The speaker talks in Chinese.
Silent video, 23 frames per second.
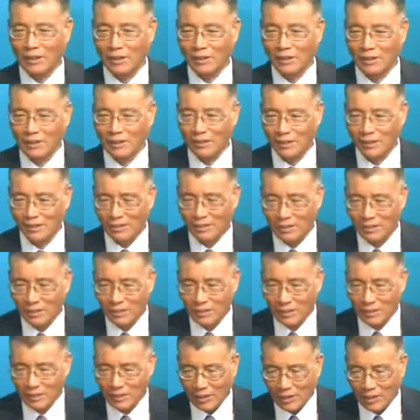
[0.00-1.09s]
这个。
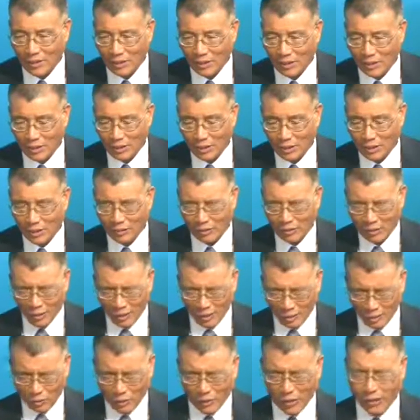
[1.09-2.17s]
可以根
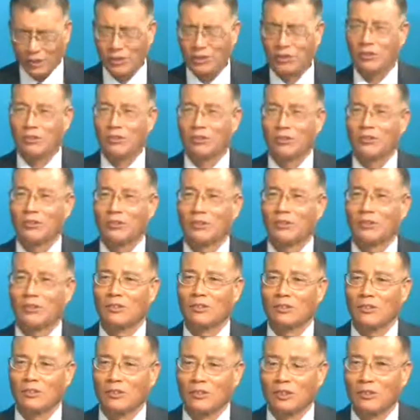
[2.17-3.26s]
呃归根究底就是
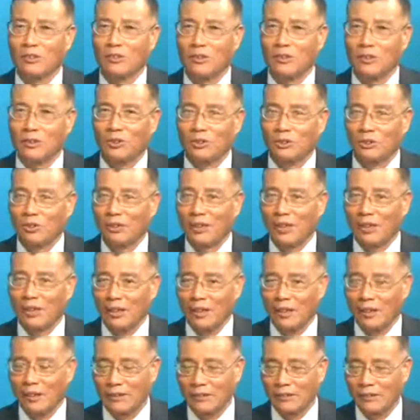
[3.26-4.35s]
从一九九二年
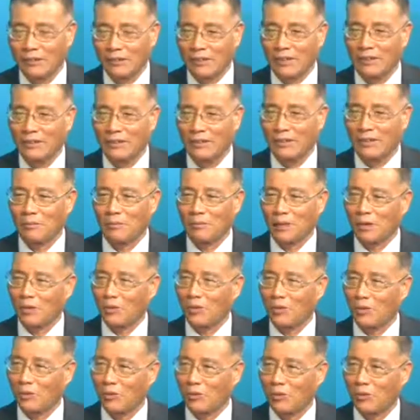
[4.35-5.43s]
开始的，这个美
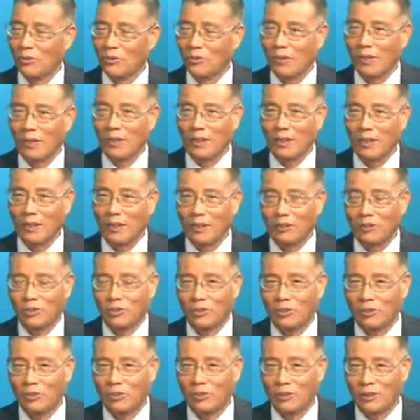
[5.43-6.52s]
国的国会啊
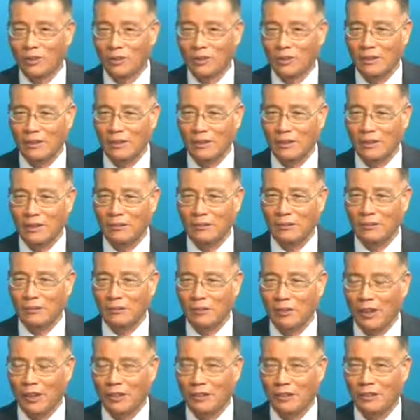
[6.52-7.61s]
通过了这个 e b
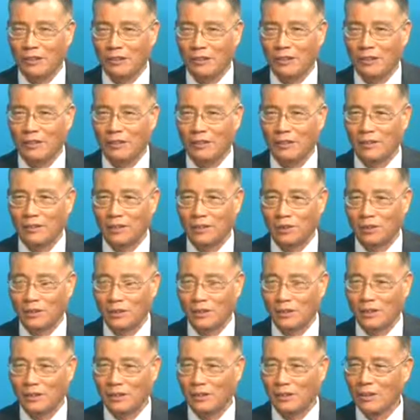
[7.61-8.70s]
five 的这个投
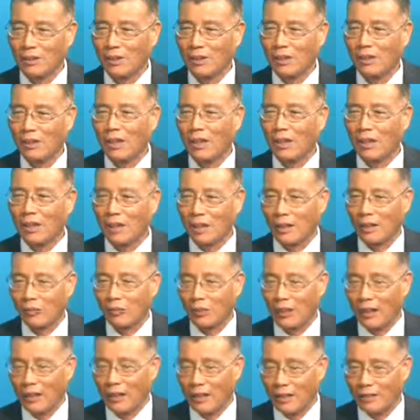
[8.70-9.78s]
资啊
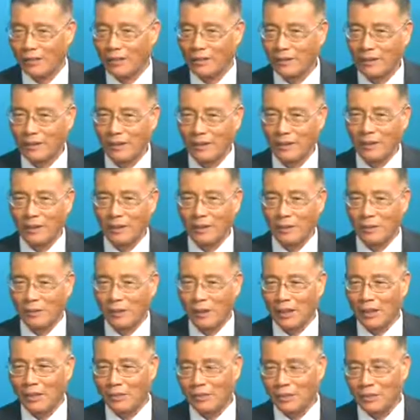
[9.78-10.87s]
方案，那
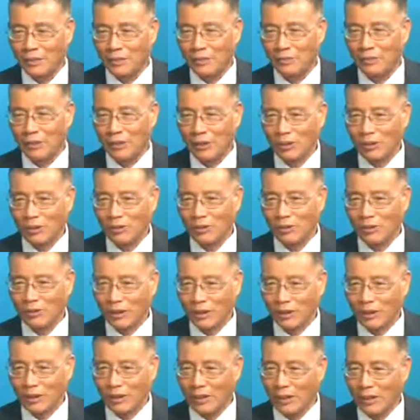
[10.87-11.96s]
么希望能够
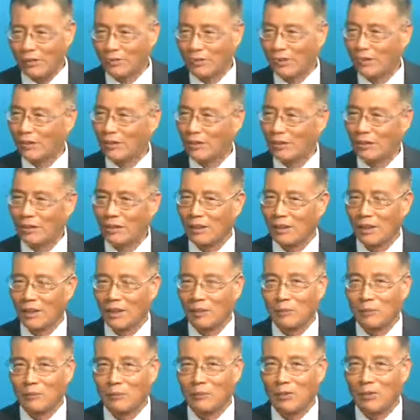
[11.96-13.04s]
引导这个啊
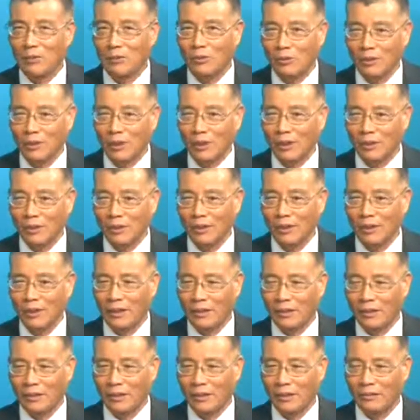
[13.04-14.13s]
我们国内
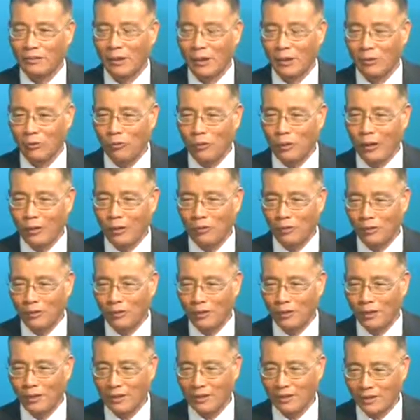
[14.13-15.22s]
啊这个外外国
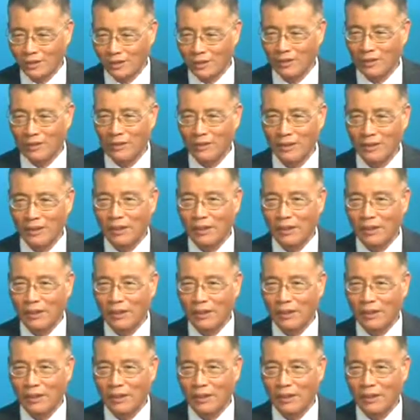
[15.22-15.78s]
的人士